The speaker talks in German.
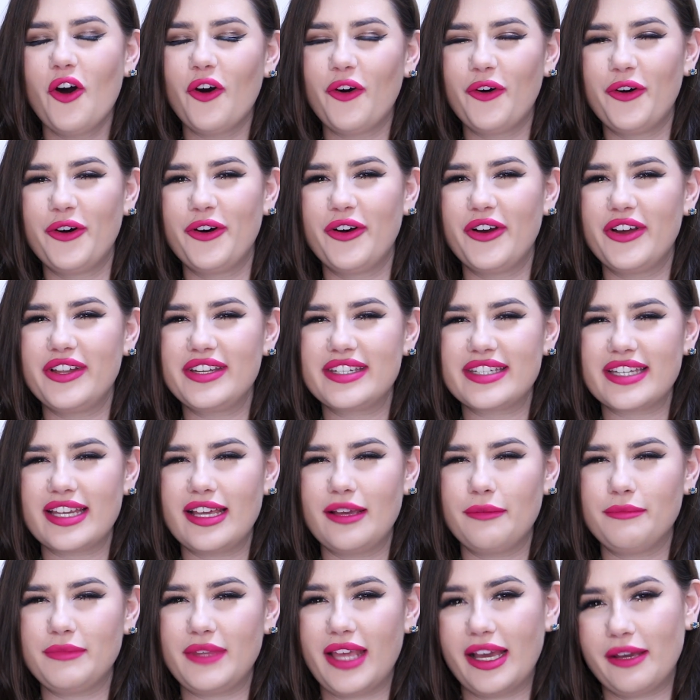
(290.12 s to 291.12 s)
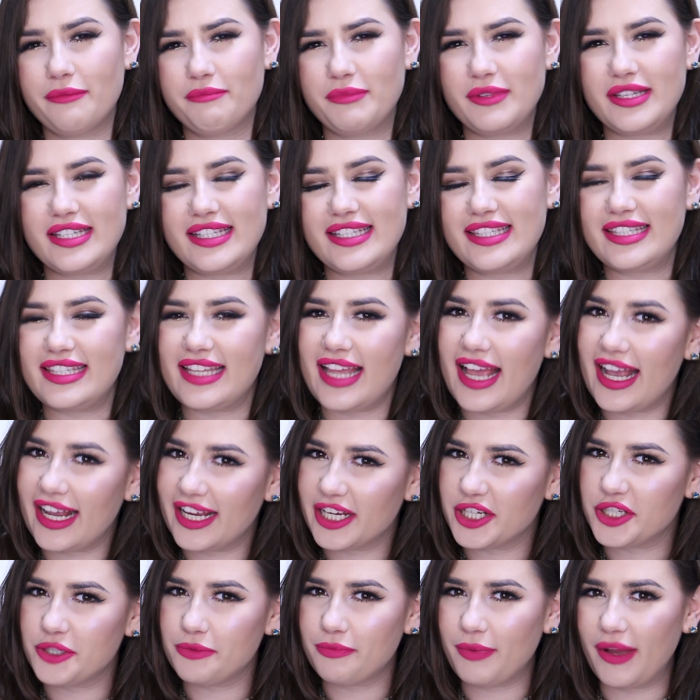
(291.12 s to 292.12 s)
und ähm, ja, bin sehr
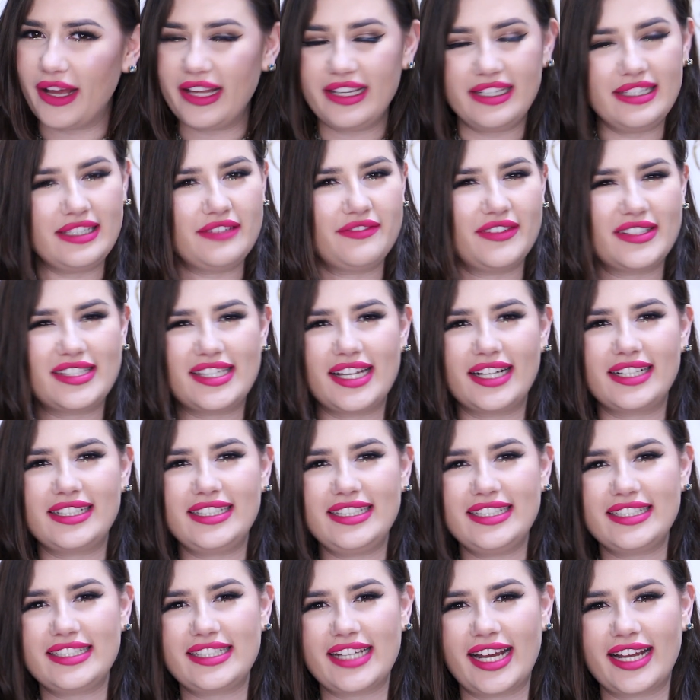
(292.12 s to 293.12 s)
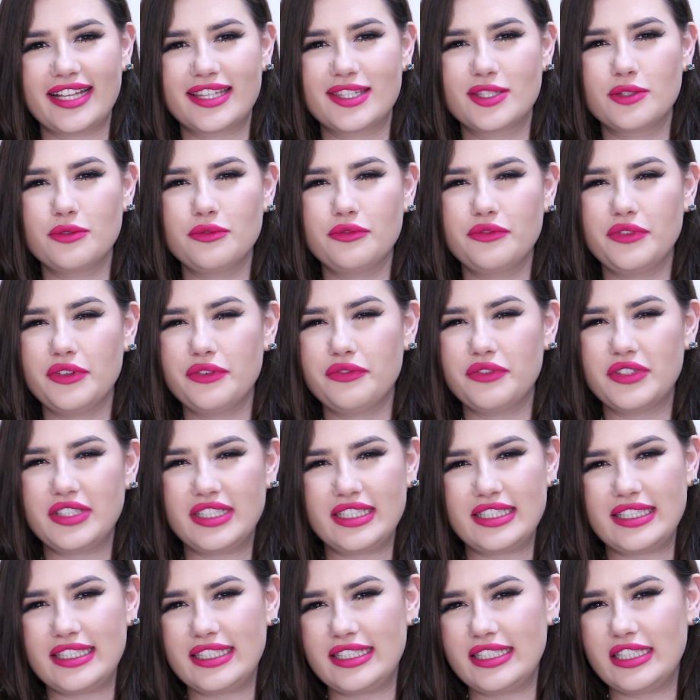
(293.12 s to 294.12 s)
gespannt. Was sagt ihr dazu? Wie
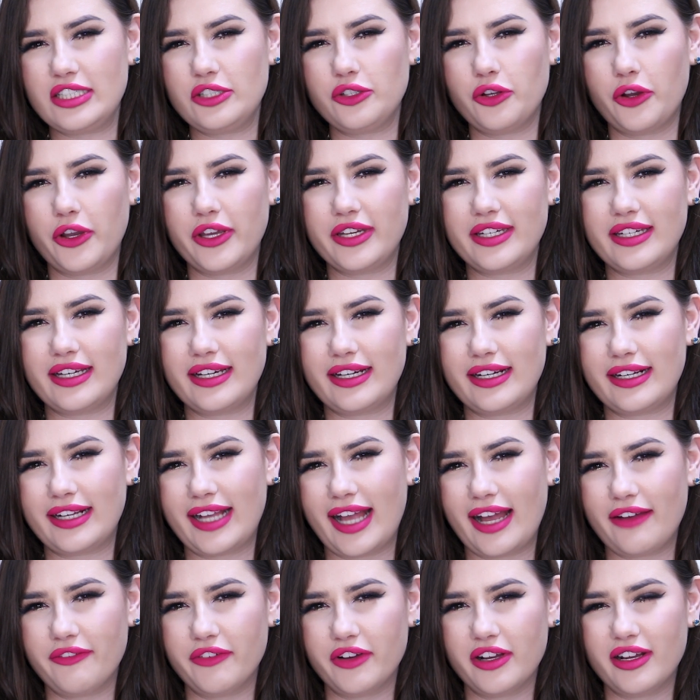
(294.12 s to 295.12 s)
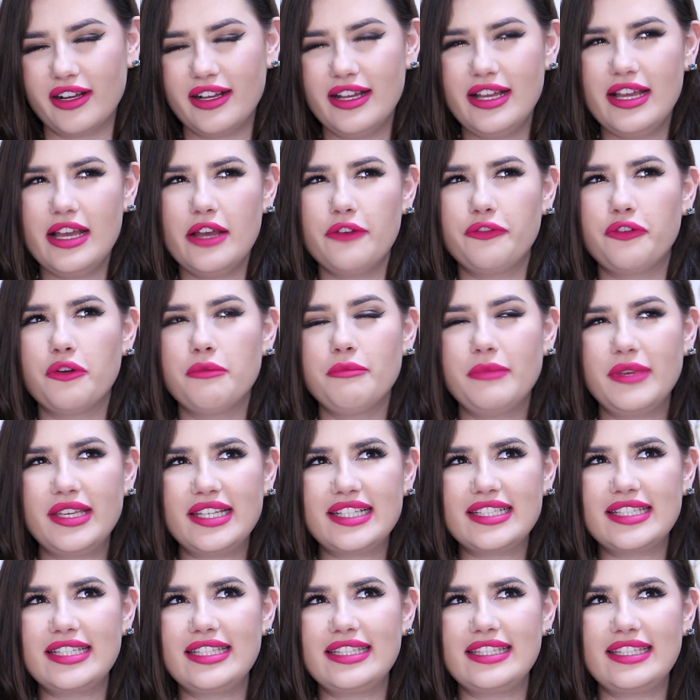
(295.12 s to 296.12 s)
findet ihr die neuen äh, Cover? Für
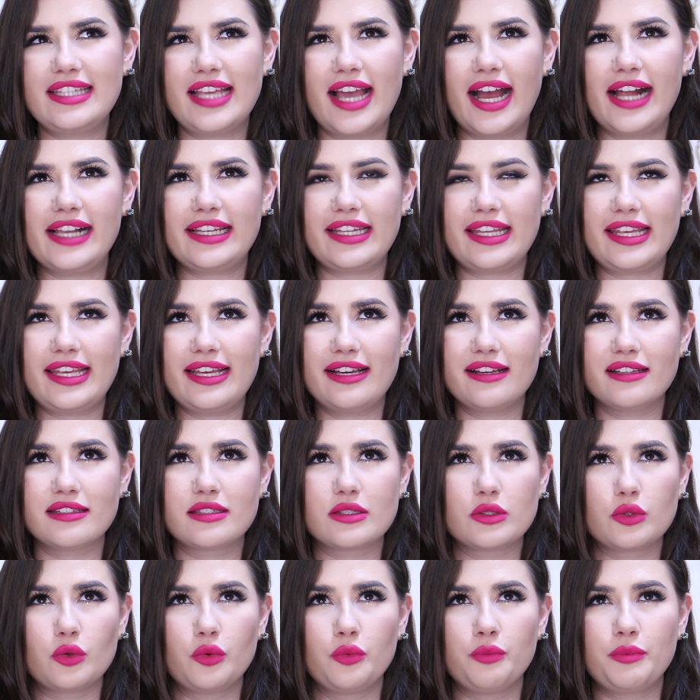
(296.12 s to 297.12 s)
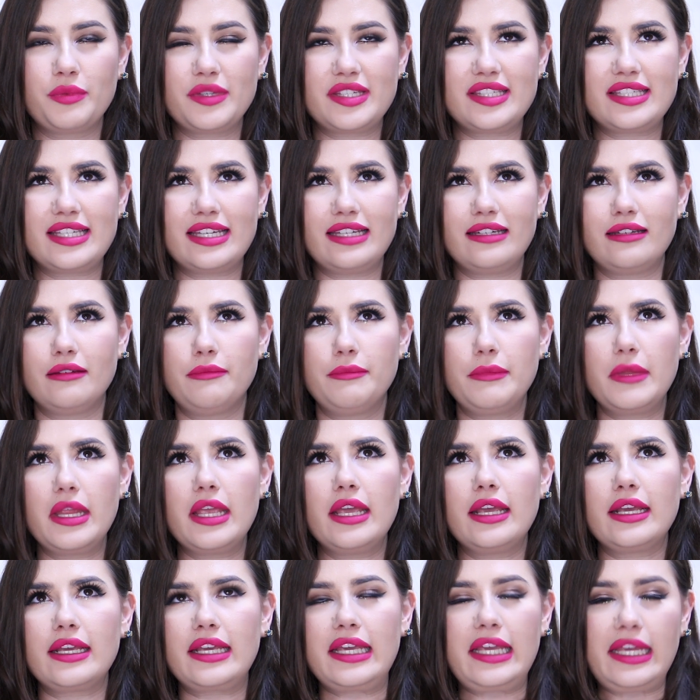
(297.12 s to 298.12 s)
mich sind sie halt eher so ein bisschen
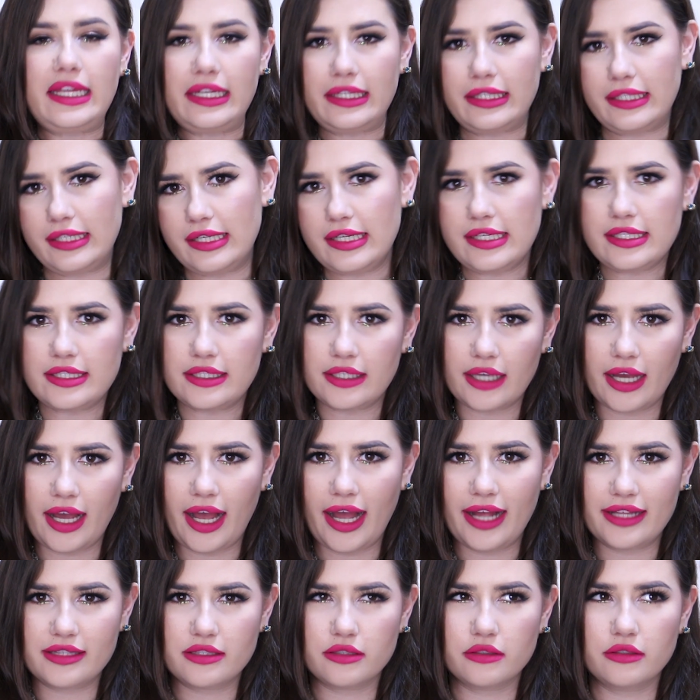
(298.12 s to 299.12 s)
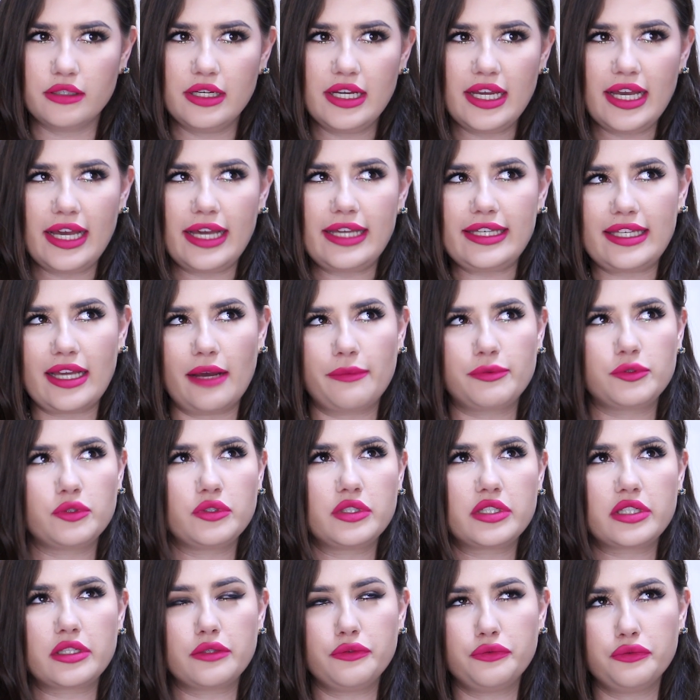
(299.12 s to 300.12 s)
kindlicher. Also ich habe so
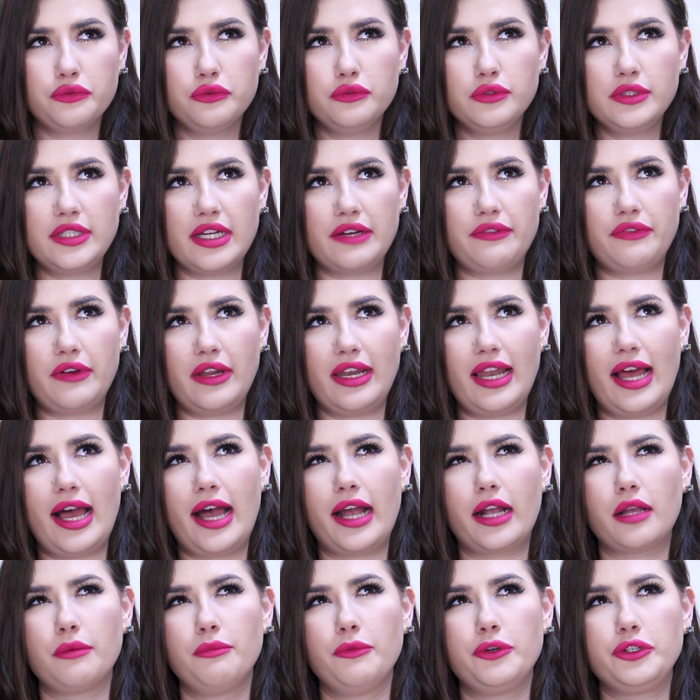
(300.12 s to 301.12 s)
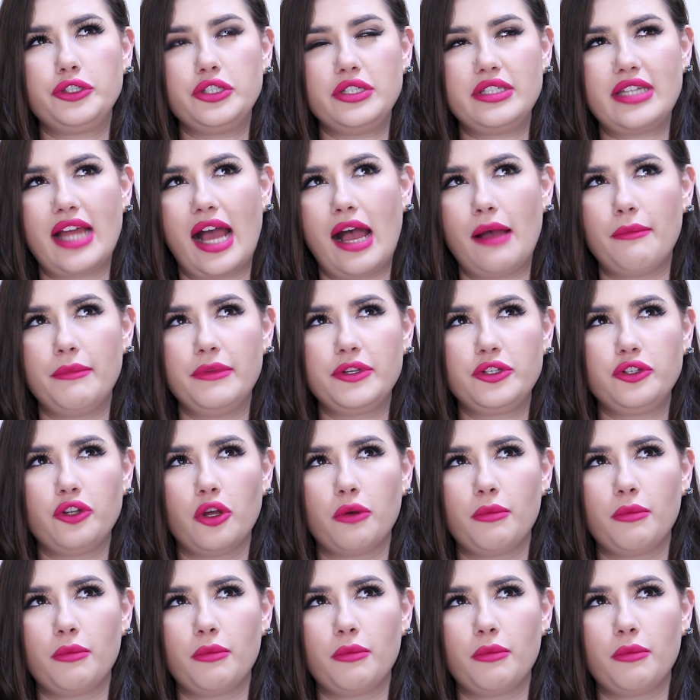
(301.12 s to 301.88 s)
das Gefühl, der Verlag möchte damit